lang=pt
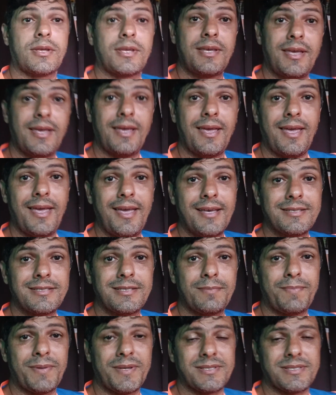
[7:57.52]
que esse
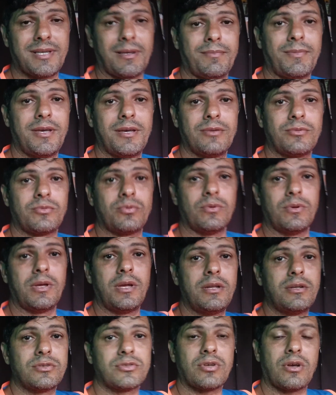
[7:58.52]
pensamento
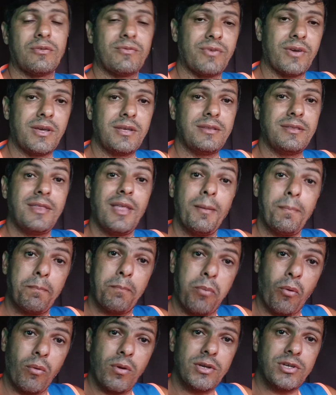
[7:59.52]
ele só vem
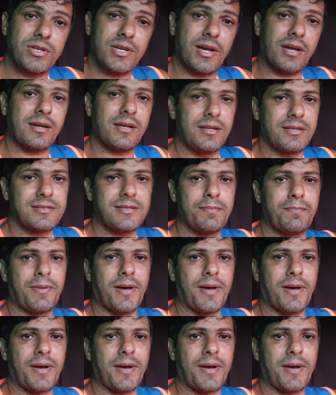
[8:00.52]
depois que a crise